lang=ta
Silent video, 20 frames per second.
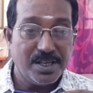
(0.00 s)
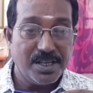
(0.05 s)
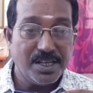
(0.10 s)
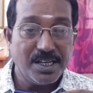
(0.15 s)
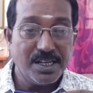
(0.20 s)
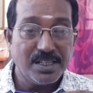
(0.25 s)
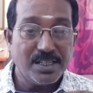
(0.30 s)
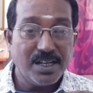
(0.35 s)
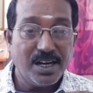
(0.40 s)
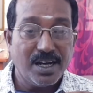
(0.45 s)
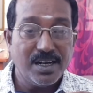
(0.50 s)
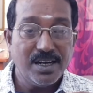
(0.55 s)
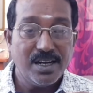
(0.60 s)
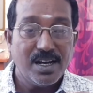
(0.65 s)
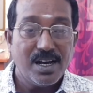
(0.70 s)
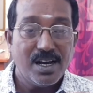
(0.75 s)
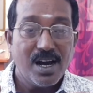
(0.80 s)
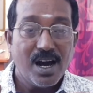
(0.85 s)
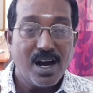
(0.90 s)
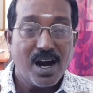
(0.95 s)
எங்குதான்
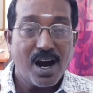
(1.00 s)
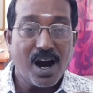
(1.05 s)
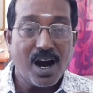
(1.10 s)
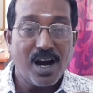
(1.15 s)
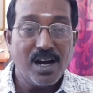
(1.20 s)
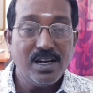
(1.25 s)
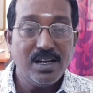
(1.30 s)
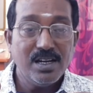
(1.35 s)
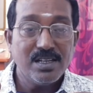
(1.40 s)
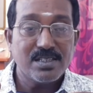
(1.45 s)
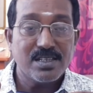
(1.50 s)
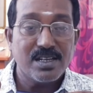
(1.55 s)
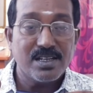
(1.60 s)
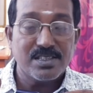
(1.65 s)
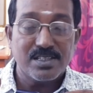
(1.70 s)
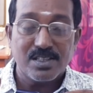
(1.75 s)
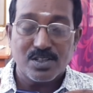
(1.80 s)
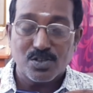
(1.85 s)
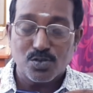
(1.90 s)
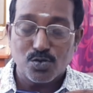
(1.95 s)
அங்க
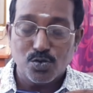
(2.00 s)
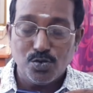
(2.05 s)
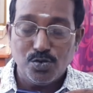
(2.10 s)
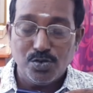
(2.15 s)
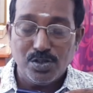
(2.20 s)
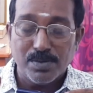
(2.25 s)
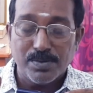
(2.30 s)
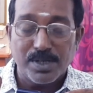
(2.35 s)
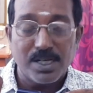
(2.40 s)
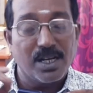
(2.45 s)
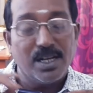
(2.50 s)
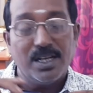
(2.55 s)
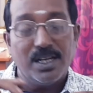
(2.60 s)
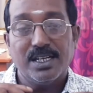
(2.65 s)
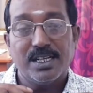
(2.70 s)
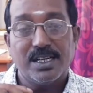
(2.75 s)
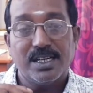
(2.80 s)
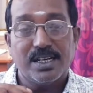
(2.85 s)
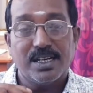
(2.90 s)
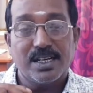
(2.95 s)
சாஸ்திர சூட்சமங்கள்
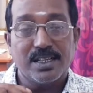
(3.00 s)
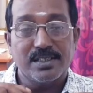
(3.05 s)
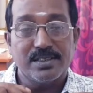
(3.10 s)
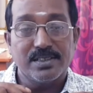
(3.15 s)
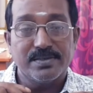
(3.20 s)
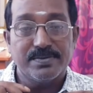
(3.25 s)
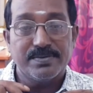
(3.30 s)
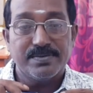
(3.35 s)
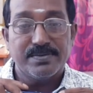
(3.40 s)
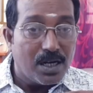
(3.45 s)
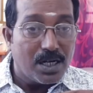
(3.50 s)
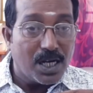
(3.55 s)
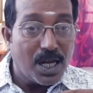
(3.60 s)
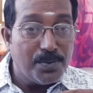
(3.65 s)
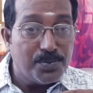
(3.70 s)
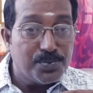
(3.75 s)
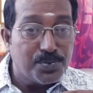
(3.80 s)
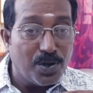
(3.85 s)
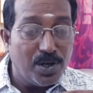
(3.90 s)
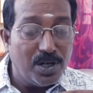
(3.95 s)
இருக்கிறது
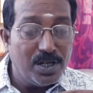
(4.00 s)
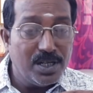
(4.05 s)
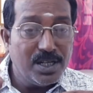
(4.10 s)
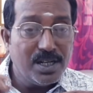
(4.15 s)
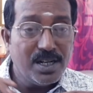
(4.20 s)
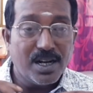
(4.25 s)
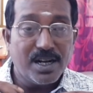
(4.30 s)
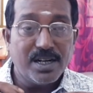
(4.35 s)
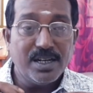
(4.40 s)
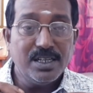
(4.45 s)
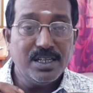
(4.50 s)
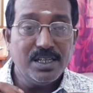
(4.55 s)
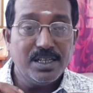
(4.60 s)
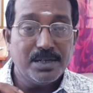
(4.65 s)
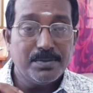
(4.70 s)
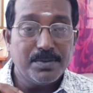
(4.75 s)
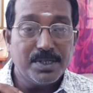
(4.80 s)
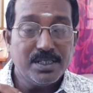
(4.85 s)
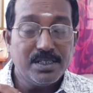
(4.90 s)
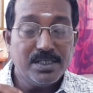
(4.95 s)
நாம் சொல்கிற அழகு
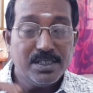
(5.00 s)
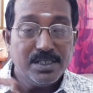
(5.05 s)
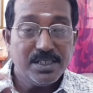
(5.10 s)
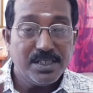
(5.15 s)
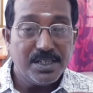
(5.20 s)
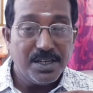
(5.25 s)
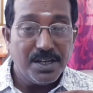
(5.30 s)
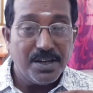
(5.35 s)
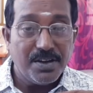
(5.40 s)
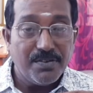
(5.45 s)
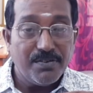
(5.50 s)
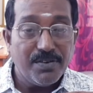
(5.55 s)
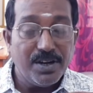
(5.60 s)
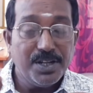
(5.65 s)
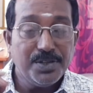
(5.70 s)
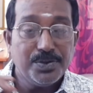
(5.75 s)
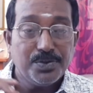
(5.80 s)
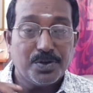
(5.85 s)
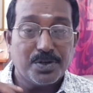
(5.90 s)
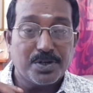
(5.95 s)
என்பது
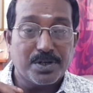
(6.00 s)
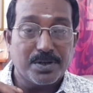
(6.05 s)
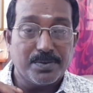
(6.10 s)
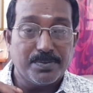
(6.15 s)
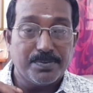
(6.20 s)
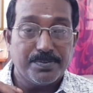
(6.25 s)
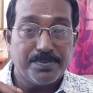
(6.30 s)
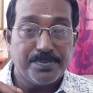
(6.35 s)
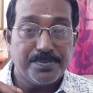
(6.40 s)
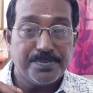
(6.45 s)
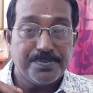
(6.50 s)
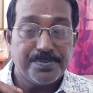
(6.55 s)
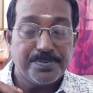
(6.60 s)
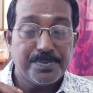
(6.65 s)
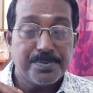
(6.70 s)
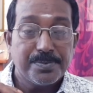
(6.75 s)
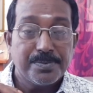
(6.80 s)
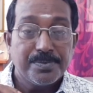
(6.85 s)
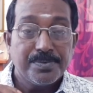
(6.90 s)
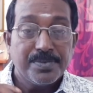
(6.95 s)
வெளித்தோற்றம்
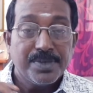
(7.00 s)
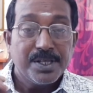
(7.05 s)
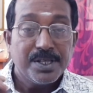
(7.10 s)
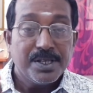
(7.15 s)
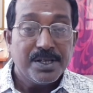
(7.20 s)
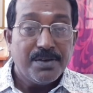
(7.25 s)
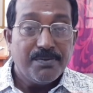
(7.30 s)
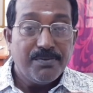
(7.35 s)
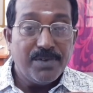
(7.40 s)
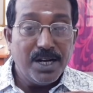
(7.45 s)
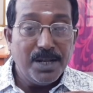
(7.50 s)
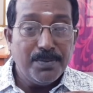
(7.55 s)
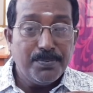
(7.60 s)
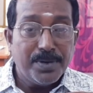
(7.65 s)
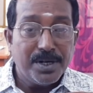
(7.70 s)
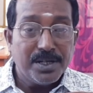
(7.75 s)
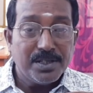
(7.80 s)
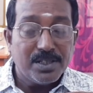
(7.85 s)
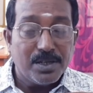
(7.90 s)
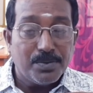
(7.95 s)

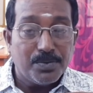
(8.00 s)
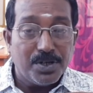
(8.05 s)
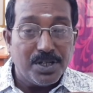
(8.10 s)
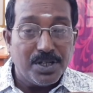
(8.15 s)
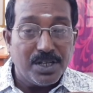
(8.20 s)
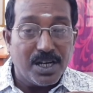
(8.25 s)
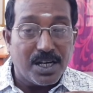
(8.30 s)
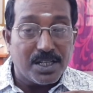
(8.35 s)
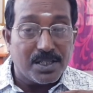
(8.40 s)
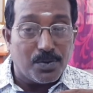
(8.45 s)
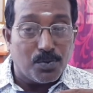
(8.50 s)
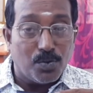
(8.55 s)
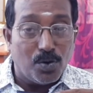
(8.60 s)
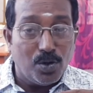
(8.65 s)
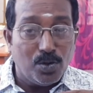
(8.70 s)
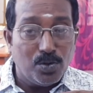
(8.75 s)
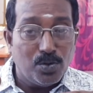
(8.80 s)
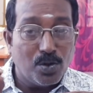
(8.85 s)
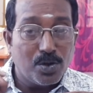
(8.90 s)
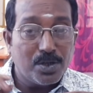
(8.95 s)
வெளிப்படுத்த முடியாத
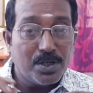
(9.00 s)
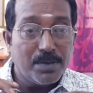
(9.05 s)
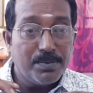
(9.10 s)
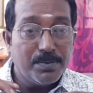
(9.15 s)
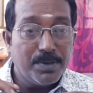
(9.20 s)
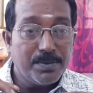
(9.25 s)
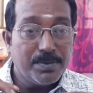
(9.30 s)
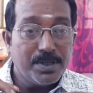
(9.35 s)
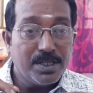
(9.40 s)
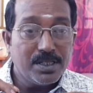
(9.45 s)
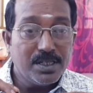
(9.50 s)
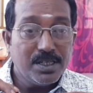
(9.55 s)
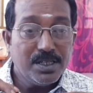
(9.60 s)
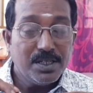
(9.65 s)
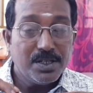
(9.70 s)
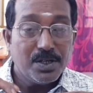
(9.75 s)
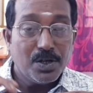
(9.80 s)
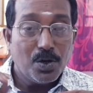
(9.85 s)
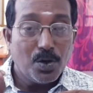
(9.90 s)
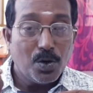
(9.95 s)
உள் தோற்றம் என்பது
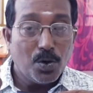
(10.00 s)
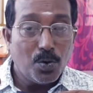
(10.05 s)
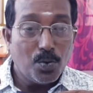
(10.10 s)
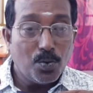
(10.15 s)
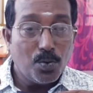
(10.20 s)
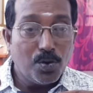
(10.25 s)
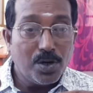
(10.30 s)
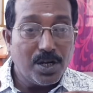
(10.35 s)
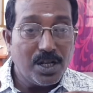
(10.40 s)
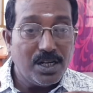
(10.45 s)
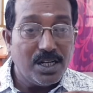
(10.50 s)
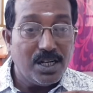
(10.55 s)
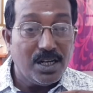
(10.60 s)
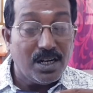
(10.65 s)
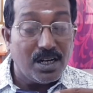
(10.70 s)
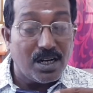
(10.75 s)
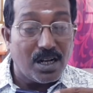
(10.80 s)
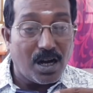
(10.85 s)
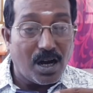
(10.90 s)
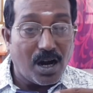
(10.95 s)
உடலில்
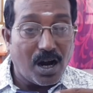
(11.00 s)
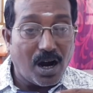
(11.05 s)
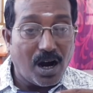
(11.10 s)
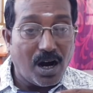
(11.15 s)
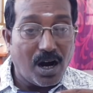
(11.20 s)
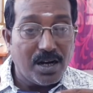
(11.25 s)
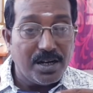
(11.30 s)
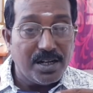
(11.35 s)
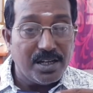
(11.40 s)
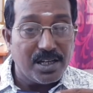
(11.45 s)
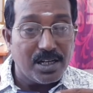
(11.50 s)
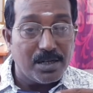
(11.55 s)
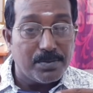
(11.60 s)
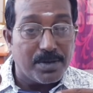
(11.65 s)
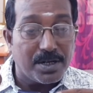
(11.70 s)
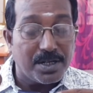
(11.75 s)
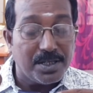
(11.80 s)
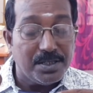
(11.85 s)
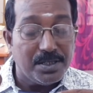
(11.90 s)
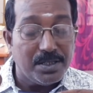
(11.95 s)
ஆடைகள்
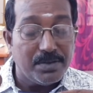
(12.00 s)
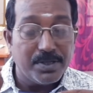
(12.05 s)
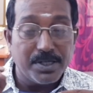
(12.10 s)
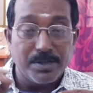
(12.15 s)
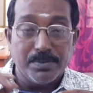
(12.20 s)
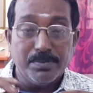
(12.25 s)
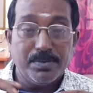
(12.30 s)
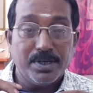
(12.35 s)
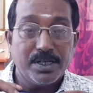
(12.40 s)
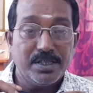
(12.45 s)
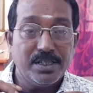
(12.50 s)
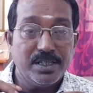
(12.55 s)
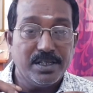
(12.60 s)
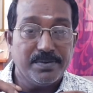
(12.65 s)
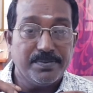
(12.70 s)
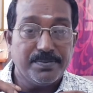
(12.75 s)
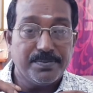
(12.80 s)
மறைந்து விடும் பகுதி